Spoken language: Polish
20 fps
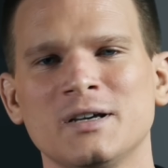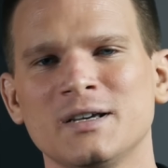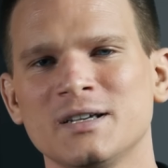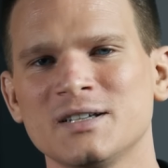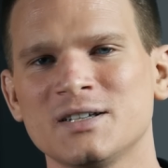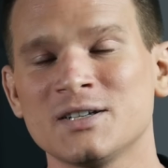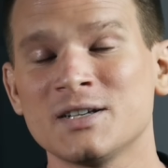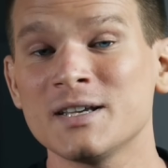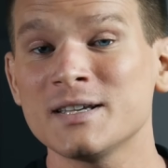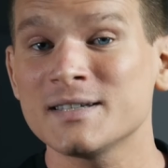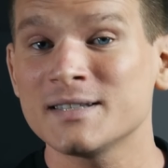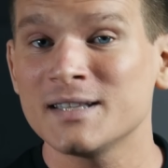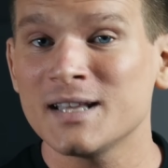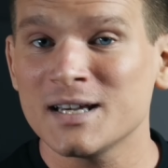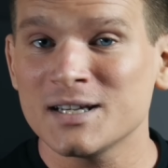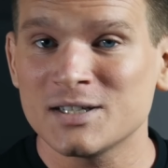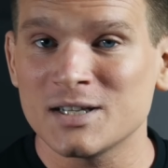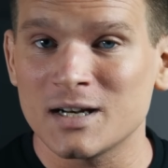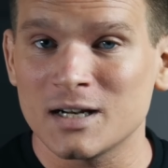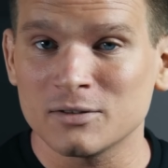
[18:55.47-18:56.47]

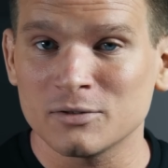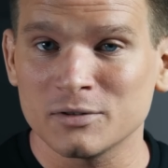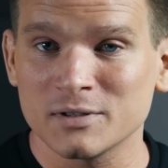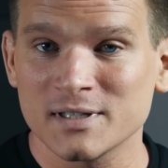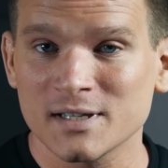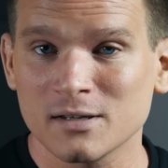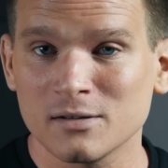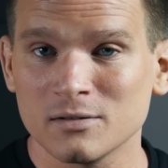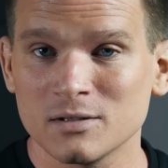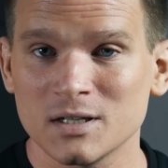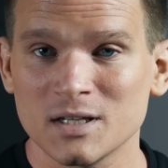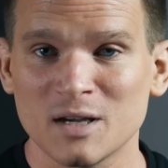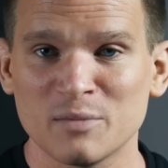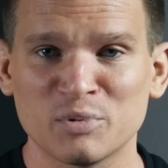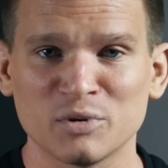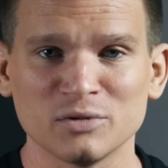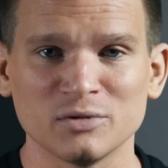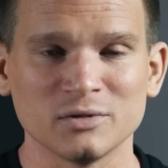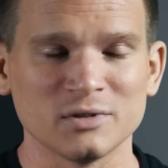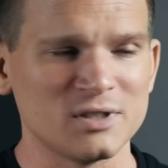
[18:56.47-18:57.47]
16 lat od zakończenia
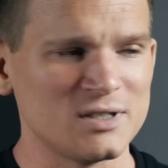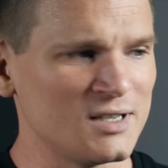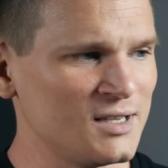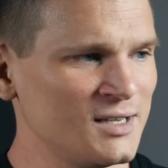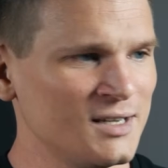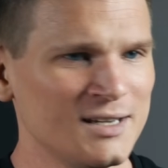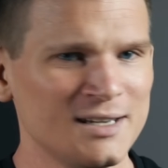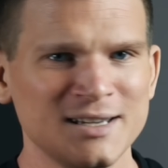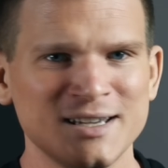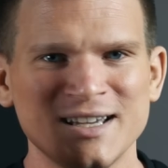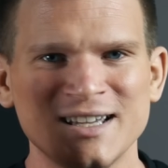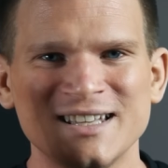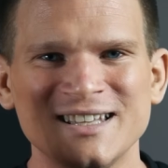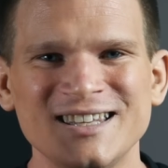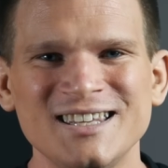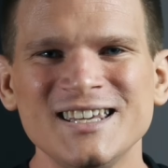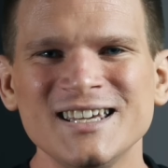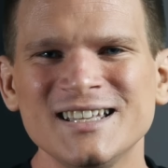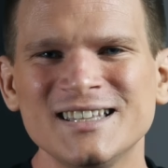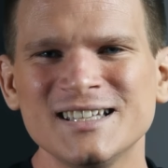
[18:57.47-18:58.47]
produkcji,
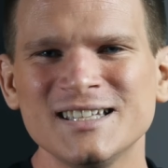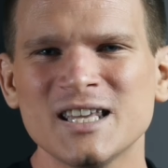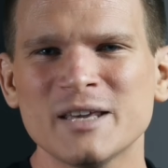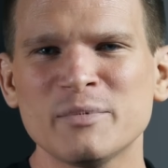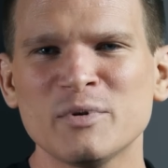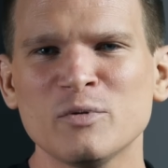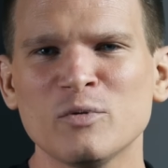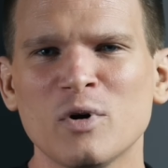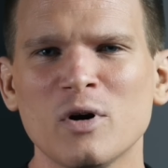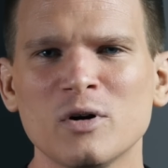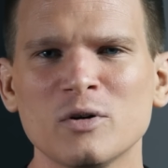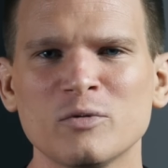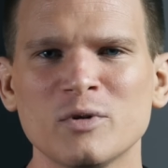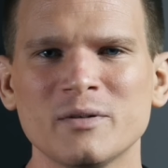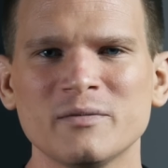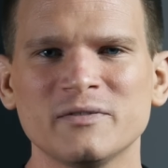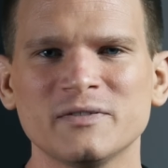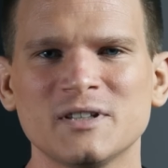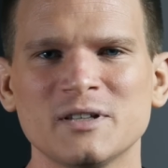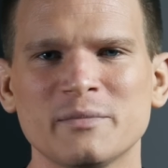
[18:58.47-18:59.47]
nigdy nie był
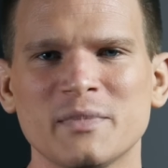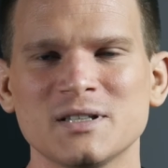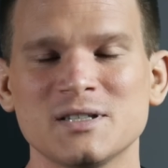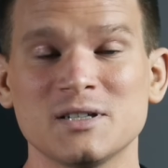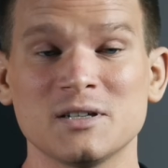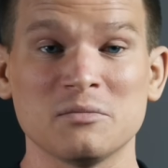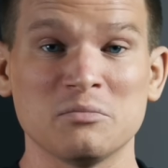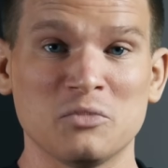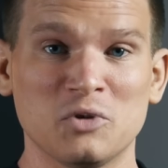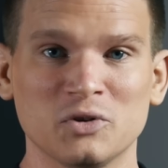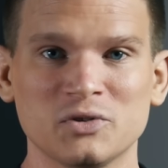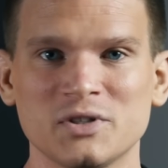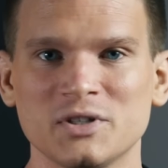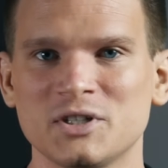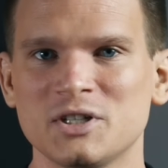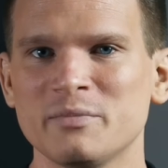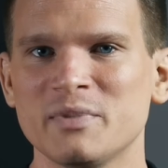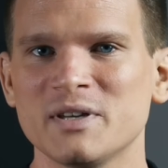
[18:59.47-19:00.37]
orłem w temacie mocy czy